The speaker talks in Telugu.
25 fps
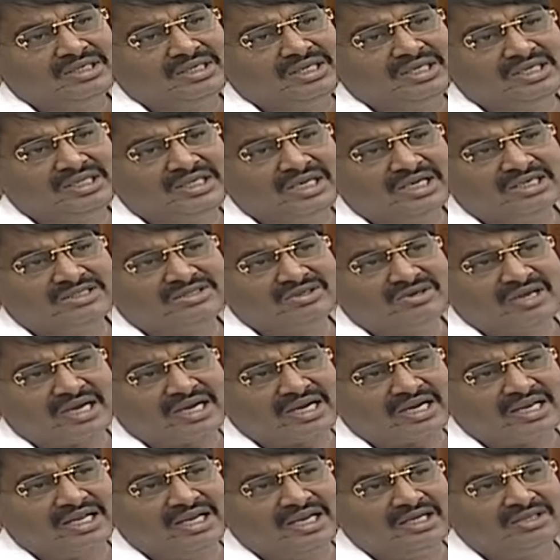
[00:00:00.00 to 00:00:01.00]
ఈ దేశంలో
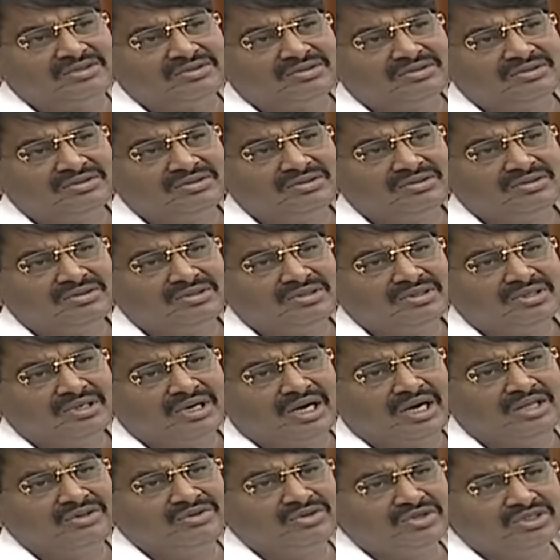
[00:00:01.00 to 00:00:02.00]
ఎక్కడా లేదు
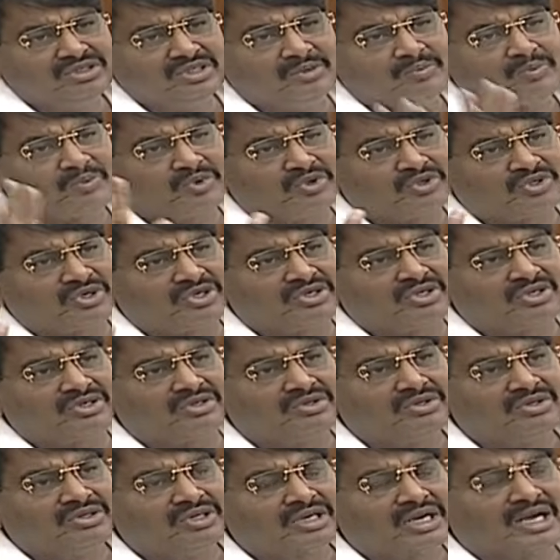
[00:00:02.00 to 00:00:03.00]
అందరూ చెప్పుకుంటుంటారు
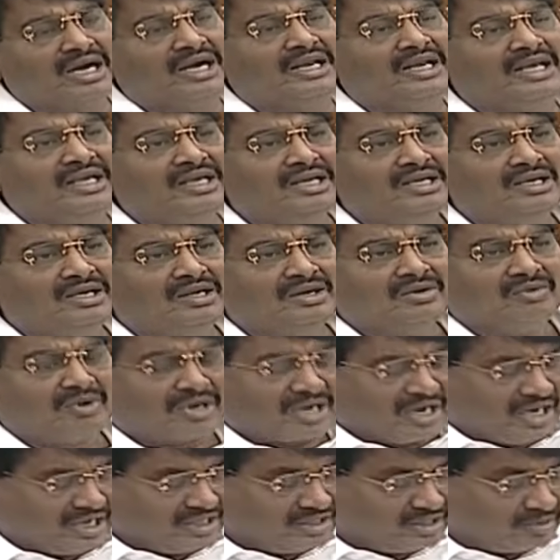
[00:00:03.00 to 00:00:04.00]
కానీ ఒక
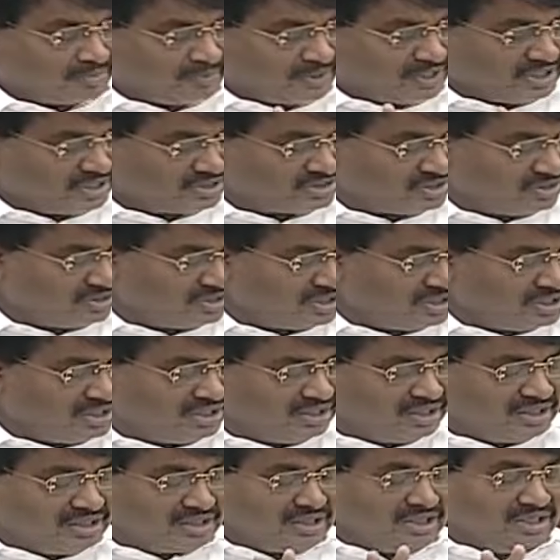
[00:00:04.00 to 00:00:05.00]
ఆంధ్రప్రదేశ్లోని
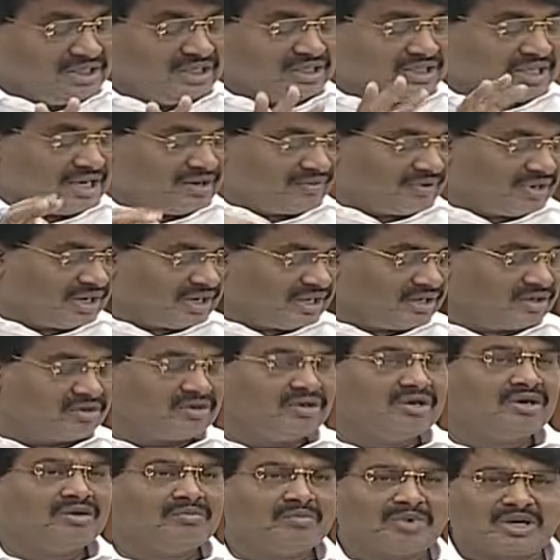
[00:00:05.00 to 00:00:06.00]
ఇన్ని దేవాలయాలు
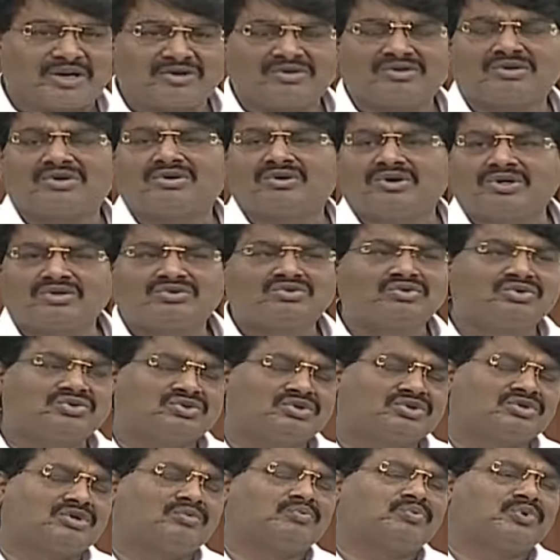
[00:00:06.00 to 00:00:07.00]
మనందరం కూడా
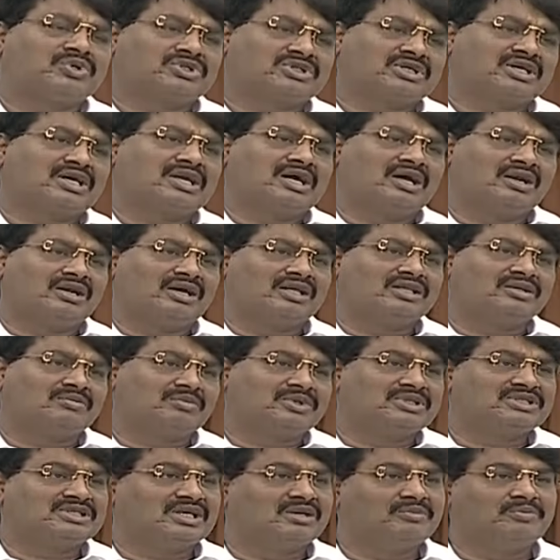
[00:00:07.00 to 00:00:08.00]
చూస్తుంటే పుష్కరాలు
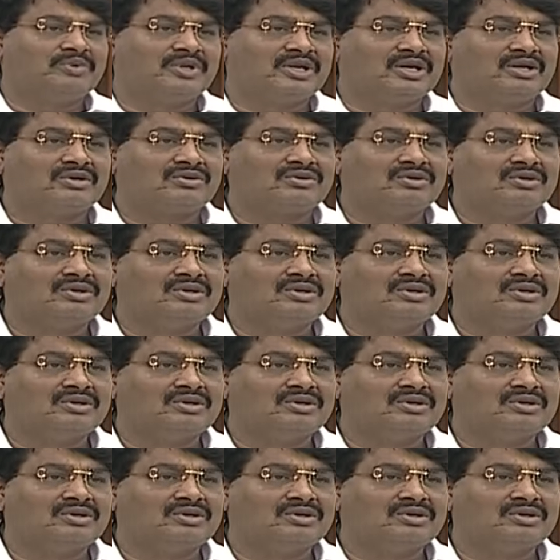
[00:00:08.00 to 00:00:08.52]
ఎంతమంది చనిపోయినారు